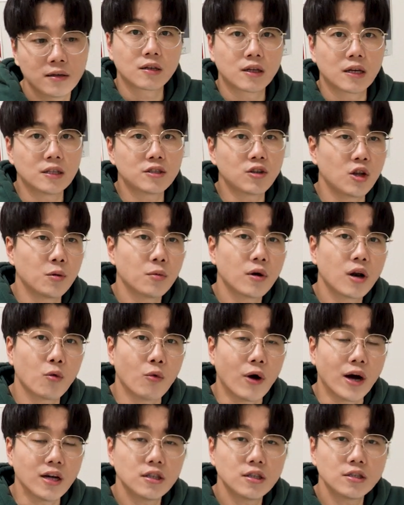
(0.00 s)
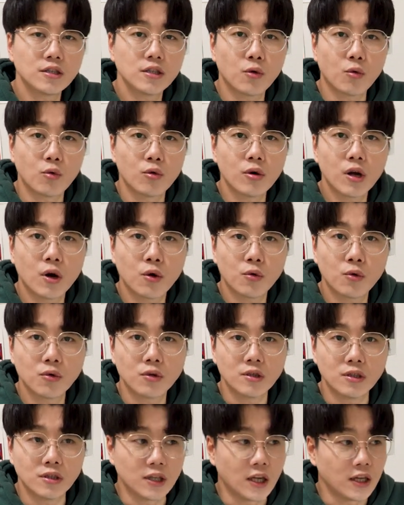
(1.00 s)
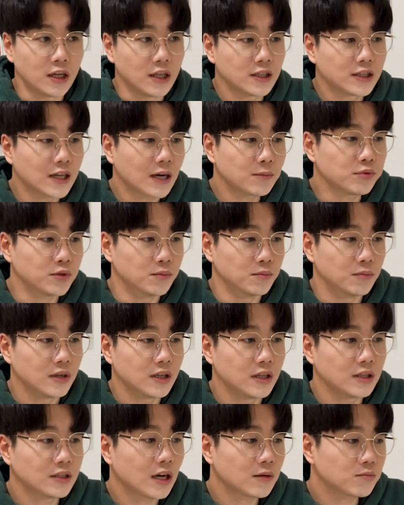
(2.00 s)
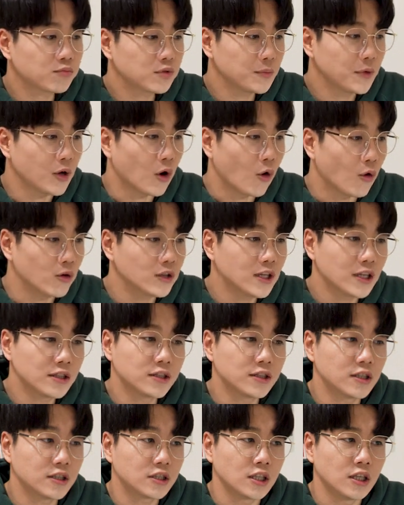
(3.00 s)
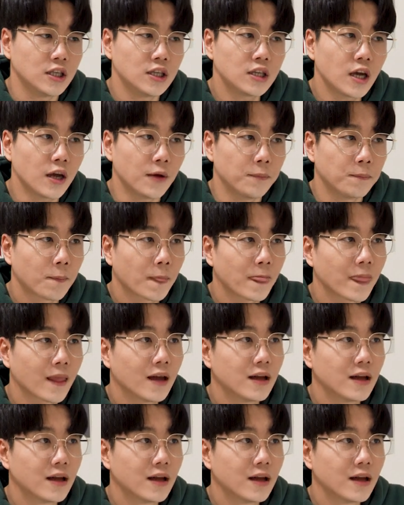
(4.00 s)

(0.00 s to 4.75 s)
그래서 이번에 와디즈에 올라온 이제 이 상품 이 상품이 어디에 쓰일지 이게